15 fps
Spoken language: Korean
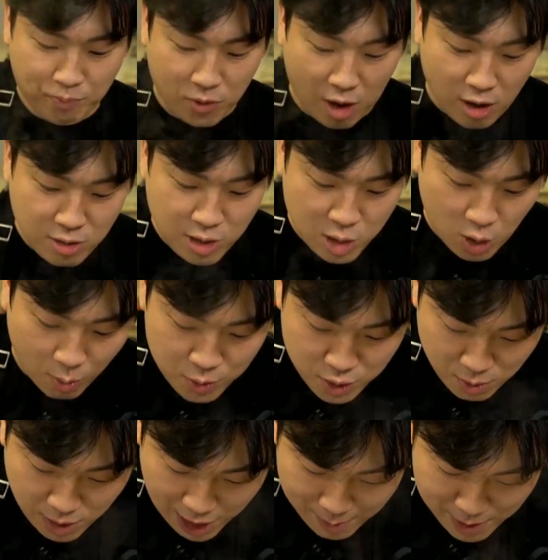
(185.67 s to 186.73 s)
아 근데
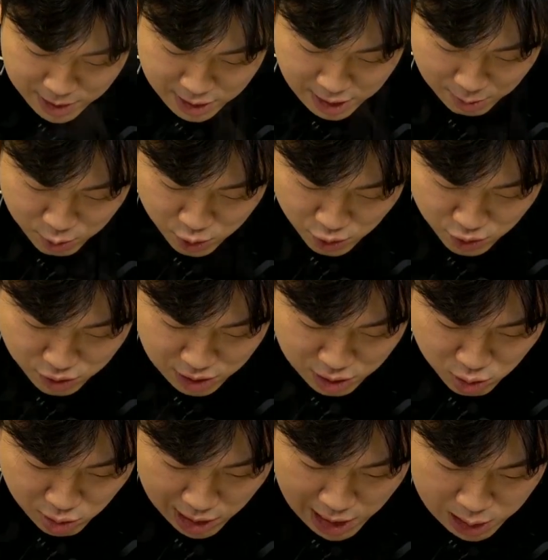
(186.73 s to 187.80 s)
점점 가만히
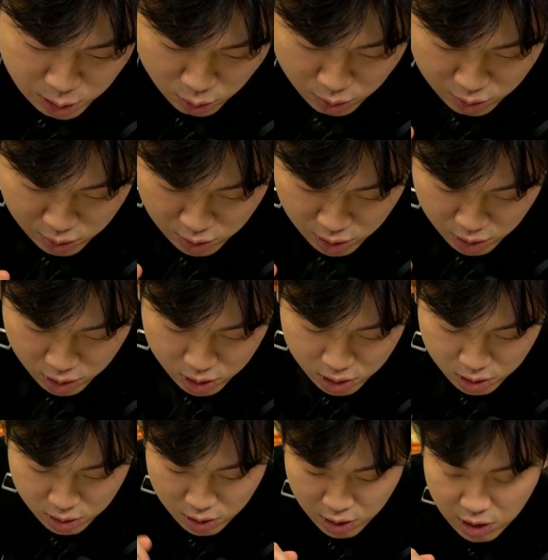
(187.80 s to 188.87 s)
냅두는데도 계속
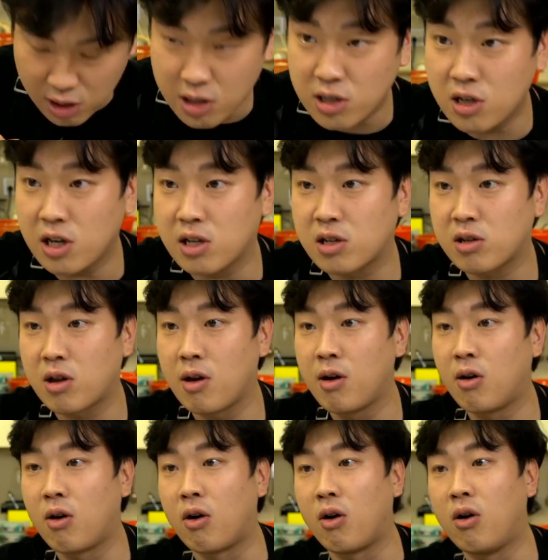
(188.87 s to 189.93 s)
이 그게
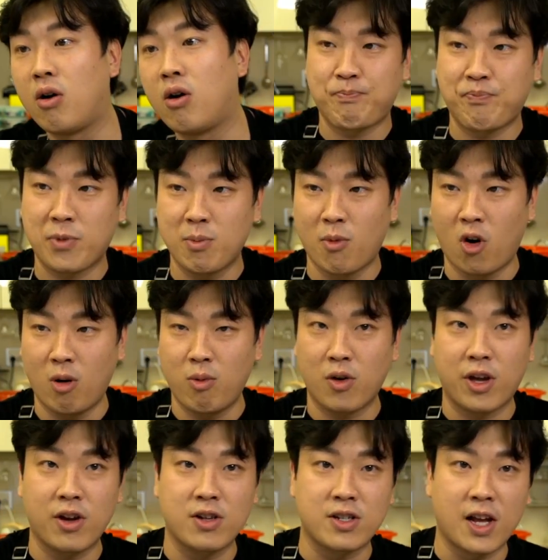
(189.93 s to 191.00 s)
돼요
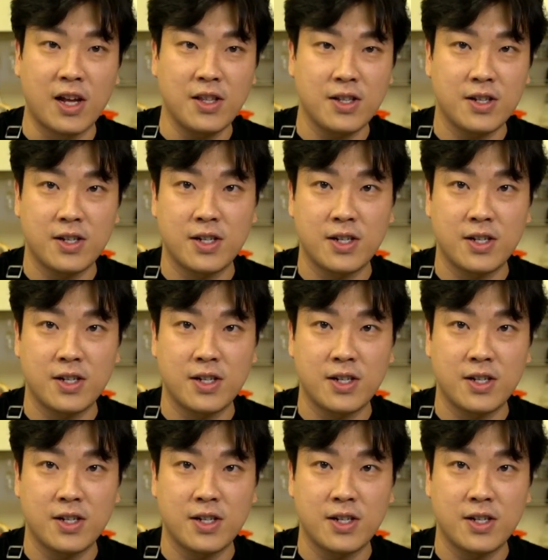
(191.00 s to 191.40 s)
먹어볼게요 일단